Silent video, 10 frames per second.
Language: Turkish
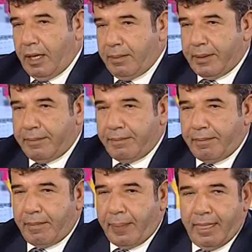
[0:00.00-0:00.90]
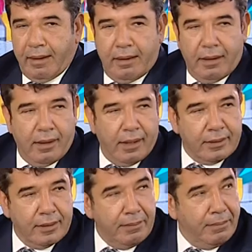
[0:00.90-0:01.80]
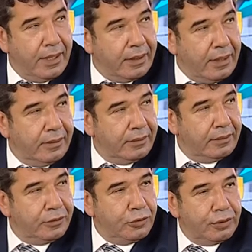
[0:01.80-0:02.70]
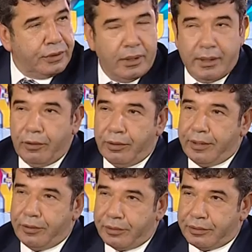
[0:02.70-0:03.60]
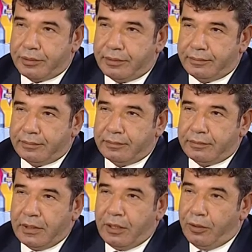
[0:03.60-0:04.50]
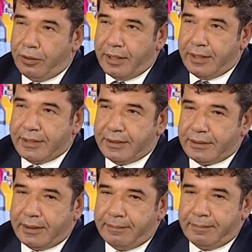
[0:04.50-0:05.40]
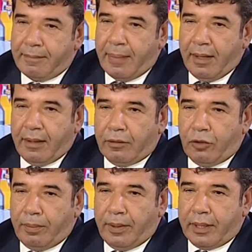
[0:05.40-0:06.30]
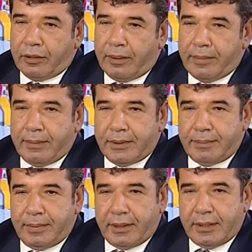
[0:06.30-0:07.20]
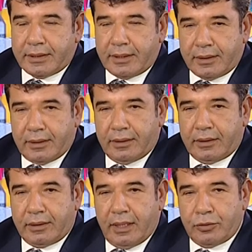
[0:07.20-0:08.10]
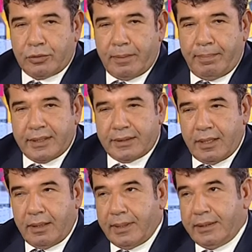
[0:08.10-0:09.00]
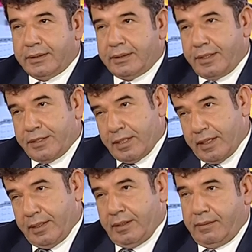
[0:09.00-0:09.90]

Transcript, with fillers: ama Adnan Bey'den çok şeyler öğreniyoruz. Öğreneceğiz de. Kobe Akademi'ye biz bir kez katıldık. Daha sonra pazarlama stratejileri e,